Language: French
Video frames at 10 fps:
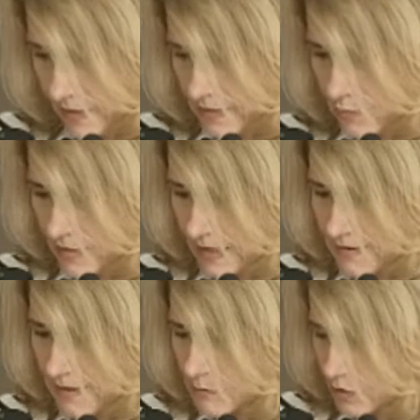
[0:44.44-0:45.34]
et dont
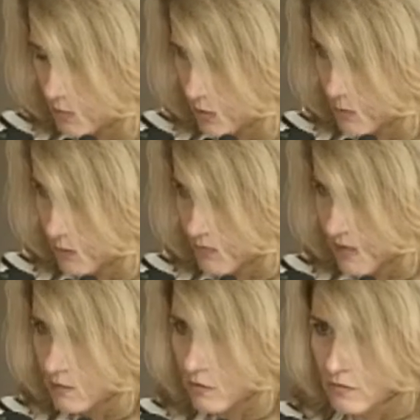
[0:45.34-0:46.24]
certains membres peuvent
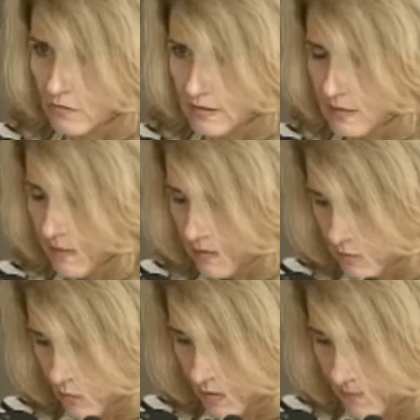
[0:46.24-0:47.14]
être tentés
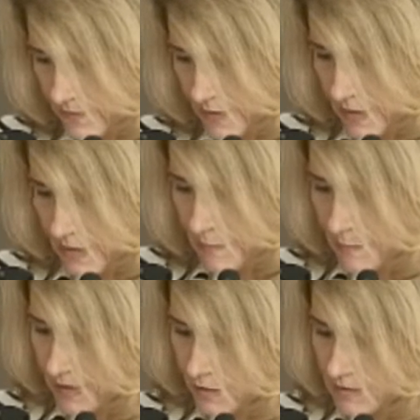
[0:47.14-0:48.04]
parfois
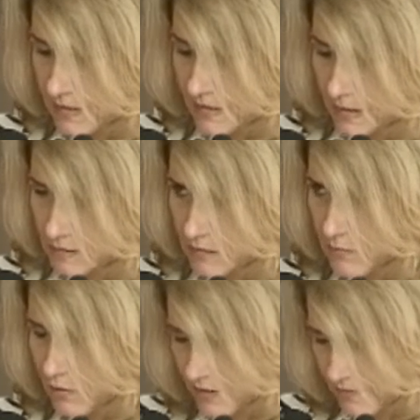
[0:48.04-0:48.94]
par un islam qui
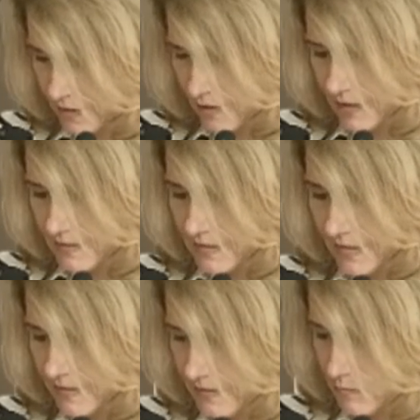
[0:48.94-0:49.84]
flirte avec un
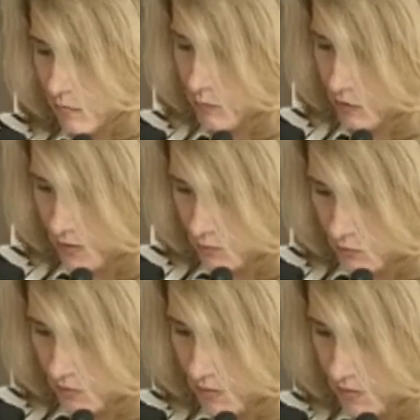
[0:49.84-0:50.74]
radicalisme pur et
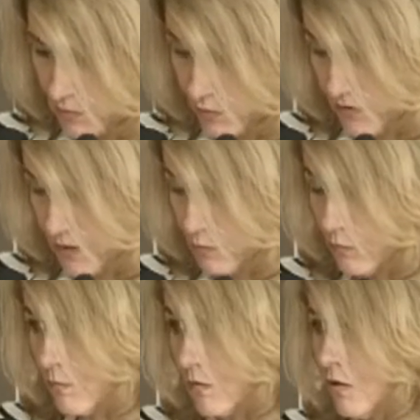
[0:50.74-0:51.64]
dur. Ceci au
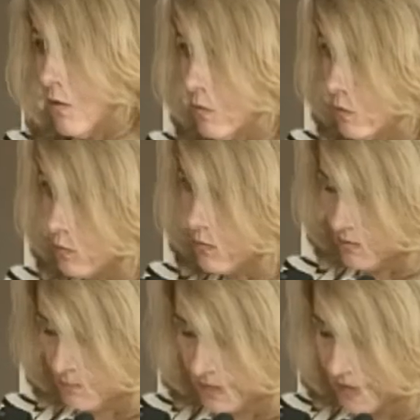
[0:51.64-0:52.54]
moment où, par